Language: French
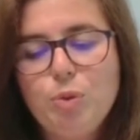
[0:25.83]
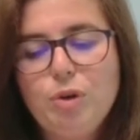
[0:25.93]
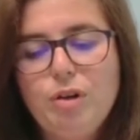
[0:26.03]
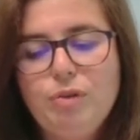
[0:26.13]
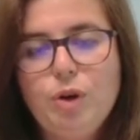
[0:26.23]
pour
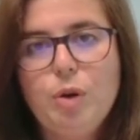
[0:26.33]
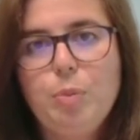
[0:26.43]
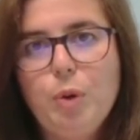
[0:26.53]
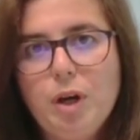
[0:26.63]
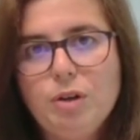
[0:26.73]
l'offre
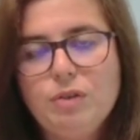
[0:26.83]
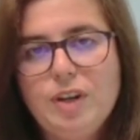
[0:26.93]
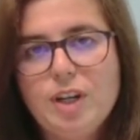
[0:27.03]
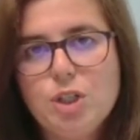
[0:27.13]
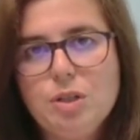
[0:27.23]
Power
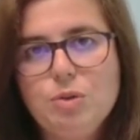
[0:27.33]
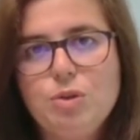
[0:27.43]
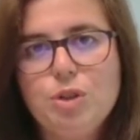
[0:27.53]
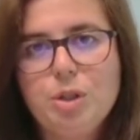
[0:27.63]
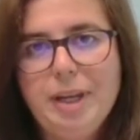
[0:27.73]
Conversion de
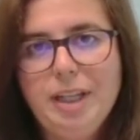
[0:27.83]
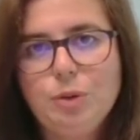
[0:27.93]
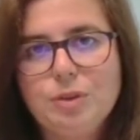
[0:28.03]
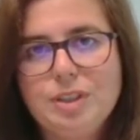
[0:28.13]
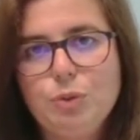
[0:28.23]
Socomec,
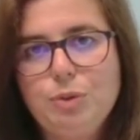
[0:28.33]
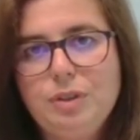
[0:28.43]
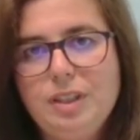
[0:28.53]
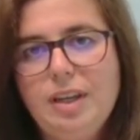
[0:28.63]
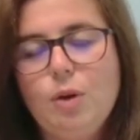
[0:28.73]
donc c'est tout
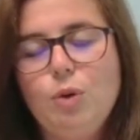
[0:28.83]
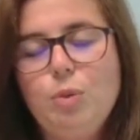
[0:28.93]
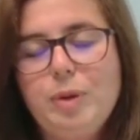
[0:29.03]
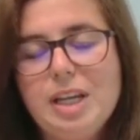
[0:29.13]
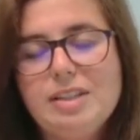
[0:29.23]
ce qui est
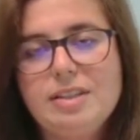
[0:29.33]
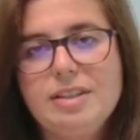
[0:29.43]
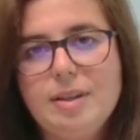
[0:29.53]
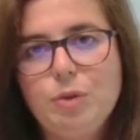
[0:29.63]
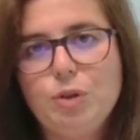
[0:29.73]
UPS et
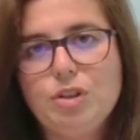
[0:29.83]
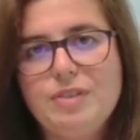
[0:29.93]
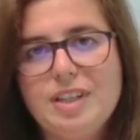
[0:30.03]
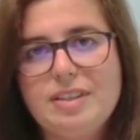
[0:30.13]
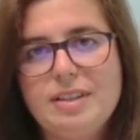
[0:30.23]
système de
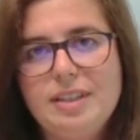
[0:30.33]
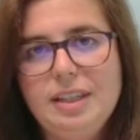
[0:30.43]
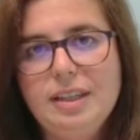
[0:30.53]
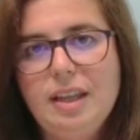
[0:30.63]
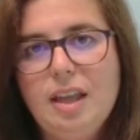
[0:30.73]
transfert
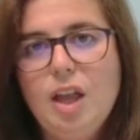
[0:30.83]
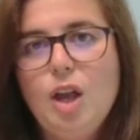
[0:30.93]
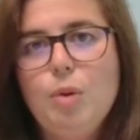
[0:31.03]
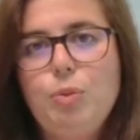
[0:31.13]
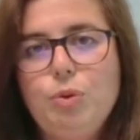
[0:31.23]
statique
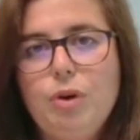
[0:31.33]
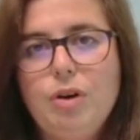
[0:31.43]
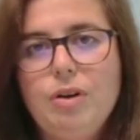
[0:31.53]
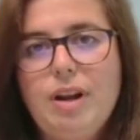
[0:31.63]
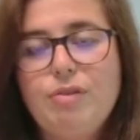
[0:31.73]
pour
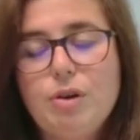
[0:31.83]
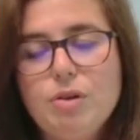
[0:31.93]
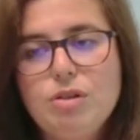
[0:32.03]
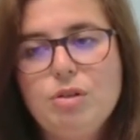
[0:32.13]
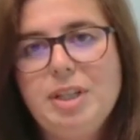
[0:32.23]
la
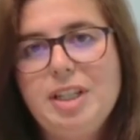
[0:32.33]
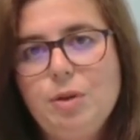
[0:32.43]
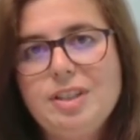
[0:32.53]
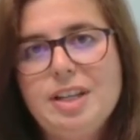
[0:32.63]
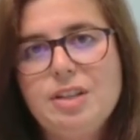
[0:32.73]
France, le
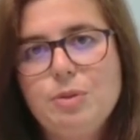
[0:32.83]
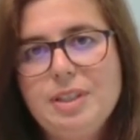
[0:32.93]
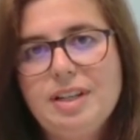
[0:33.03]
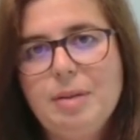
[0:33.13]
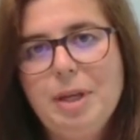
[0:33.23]
Benelux, la
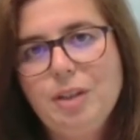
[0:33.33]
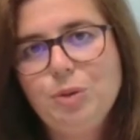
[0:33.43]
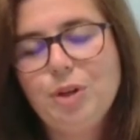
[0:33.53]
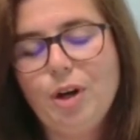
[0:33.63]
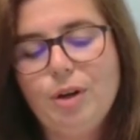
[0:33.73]
Suisse et l'Amérique
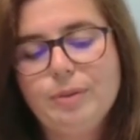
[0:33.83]
du Nord.